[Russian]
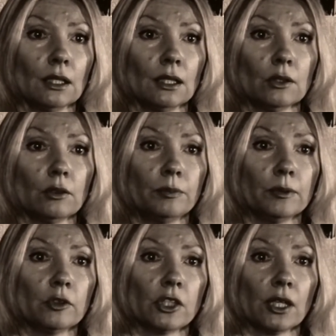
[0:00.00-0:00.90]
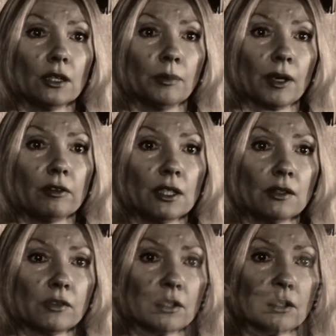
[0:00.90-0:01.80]
Юля получает
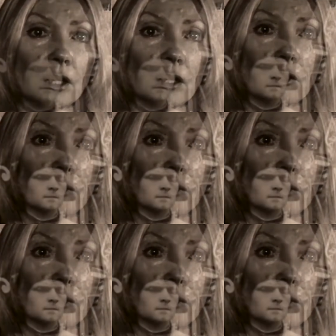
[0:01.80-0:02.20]
направление в санитарное